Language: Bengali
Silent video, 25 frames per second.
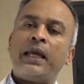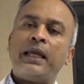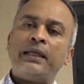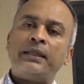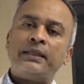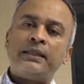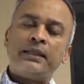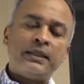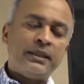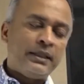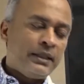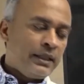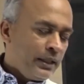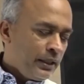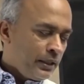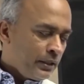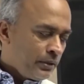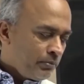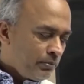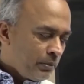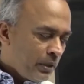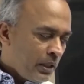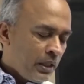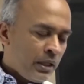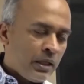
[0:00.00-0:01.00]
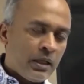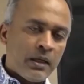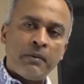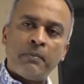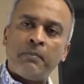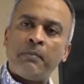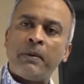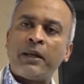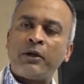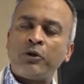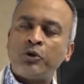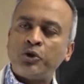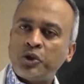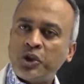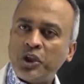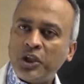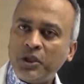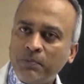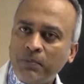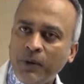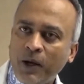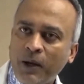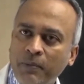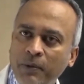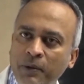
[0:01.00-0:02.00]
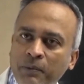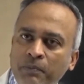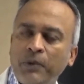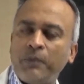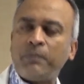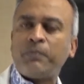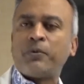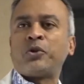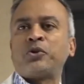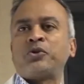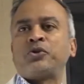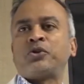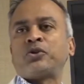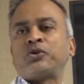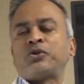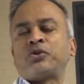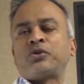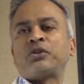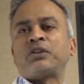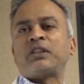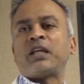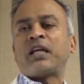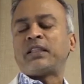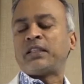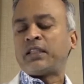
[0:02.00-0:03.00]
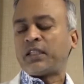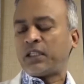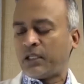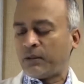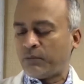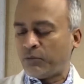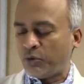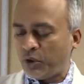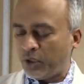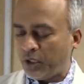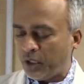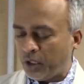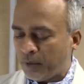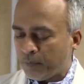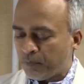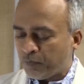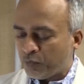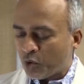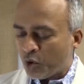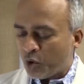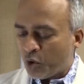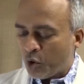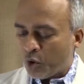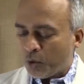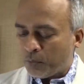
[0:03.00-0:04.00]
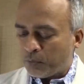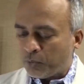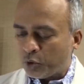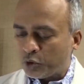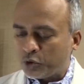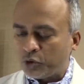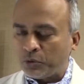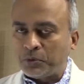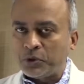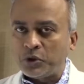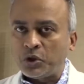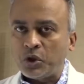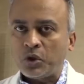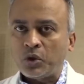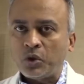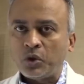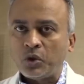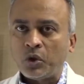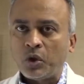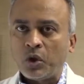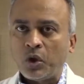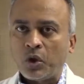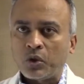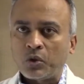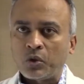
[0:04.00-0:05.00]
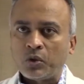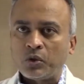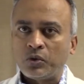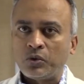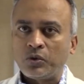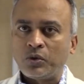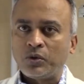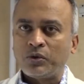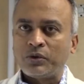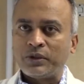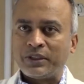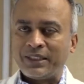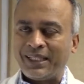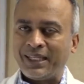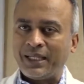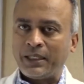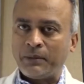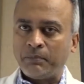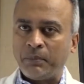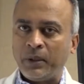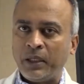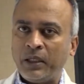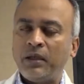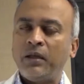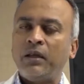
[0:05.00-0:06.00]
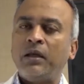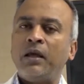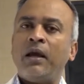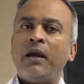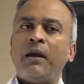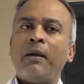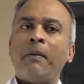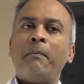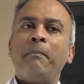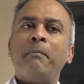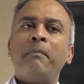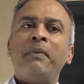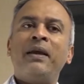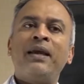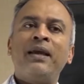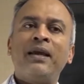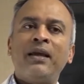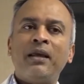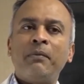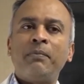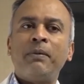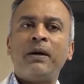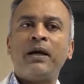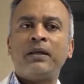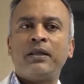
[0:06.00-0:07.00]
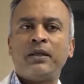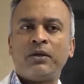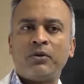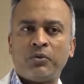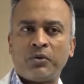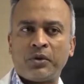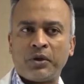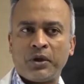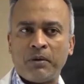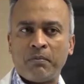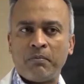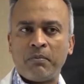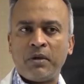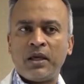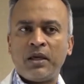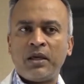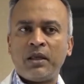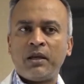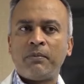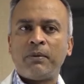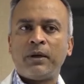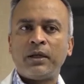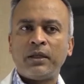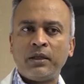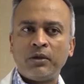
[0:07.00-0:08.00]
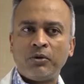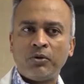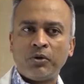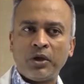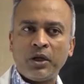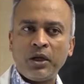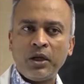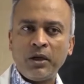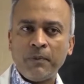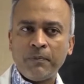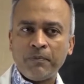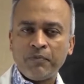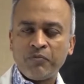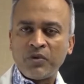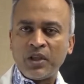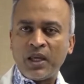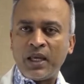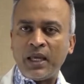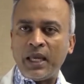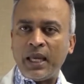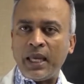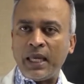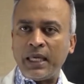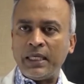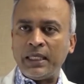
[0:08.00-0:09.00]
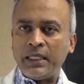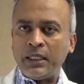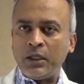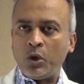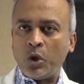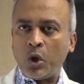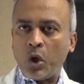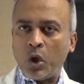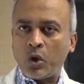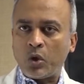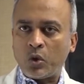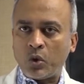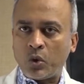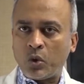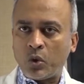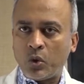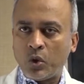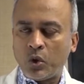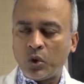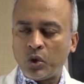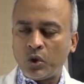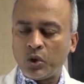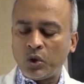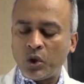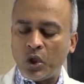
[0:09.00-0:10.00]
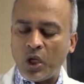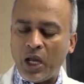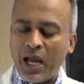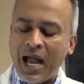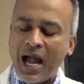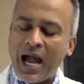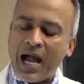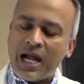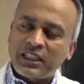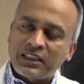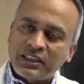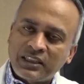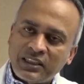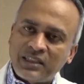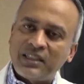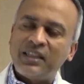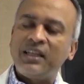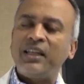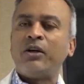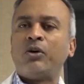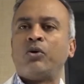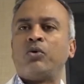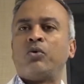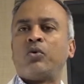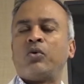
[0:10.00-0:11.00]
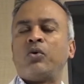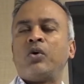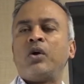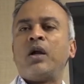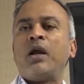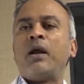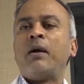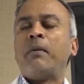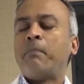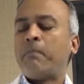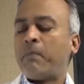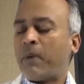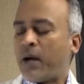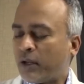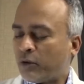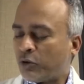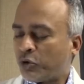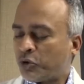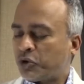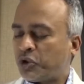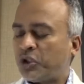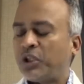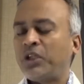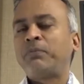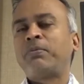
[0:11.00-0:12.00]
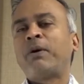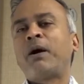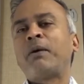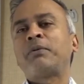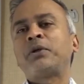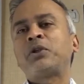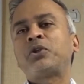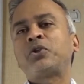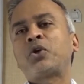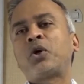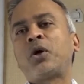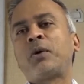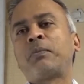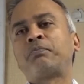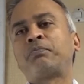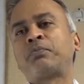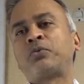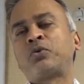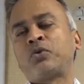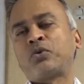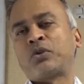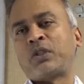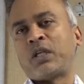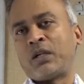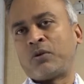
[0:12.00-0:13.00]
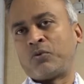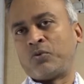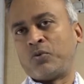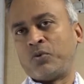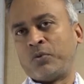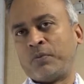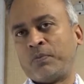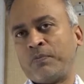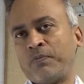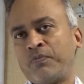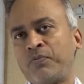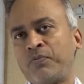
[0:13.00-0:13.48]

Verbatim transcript: এটি নিয়ে মানসিকভাবে বিপর্যস্ত তাদেরকে বলি প্রথমে যখন লক্ষণগুলো দেখবেন মেহেরবানি করে মেহেরবানি করে এই লক্ষণ আসলেও মানসিকভাবে শক্ত থাকুন